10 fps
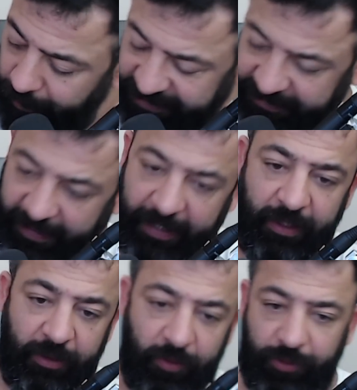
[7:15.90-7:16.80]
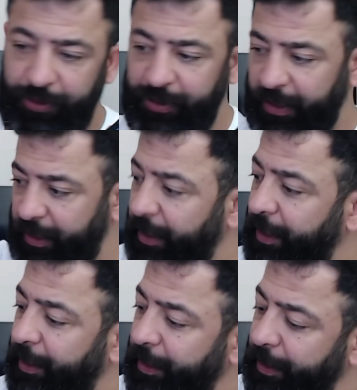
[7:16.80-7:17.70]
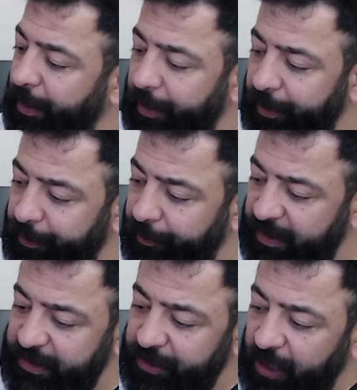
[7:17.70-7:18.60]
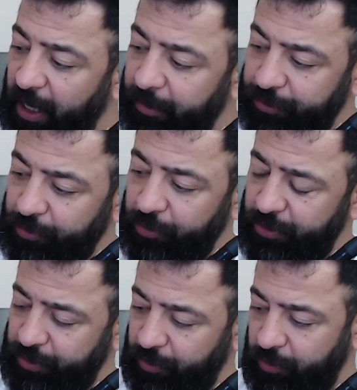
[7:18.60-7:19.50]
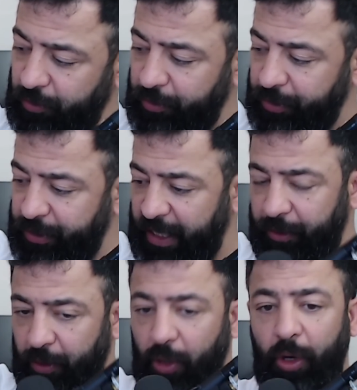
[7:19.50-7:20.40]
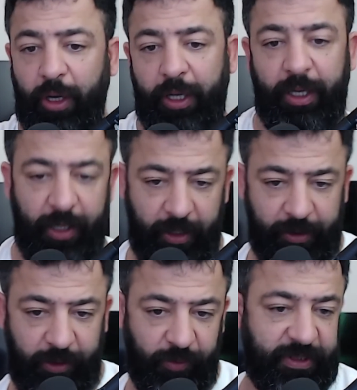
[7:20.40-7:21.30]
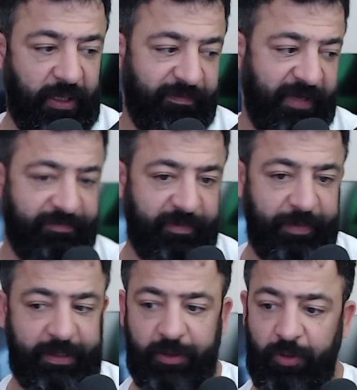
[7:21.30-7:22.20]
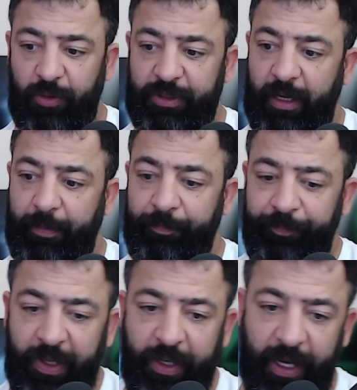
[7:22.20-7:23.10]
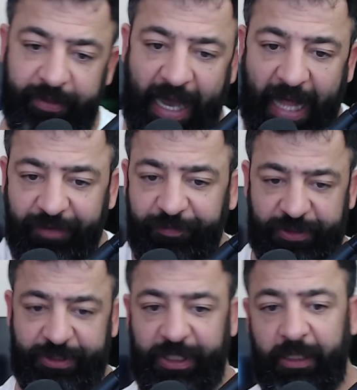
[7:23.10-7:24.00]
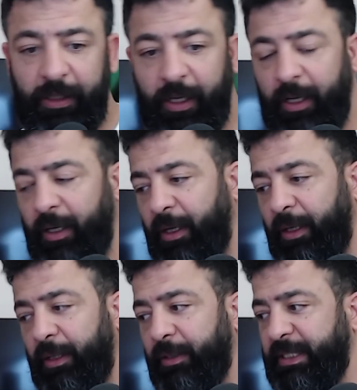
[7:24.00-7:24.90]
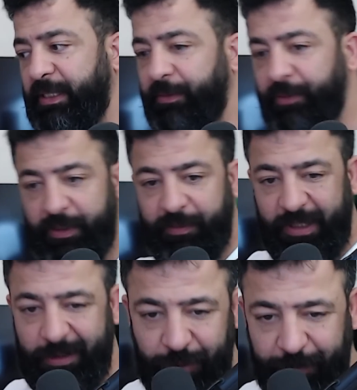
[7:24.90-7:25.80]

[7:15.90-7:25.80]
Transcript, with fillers: Marcel und äh, äh, Marcel Schreiber, schöne Grüße und an Roy, die uns da auf die Afterparty geholt haben, an die Unforeseen, äh, diese, diese, mit diesem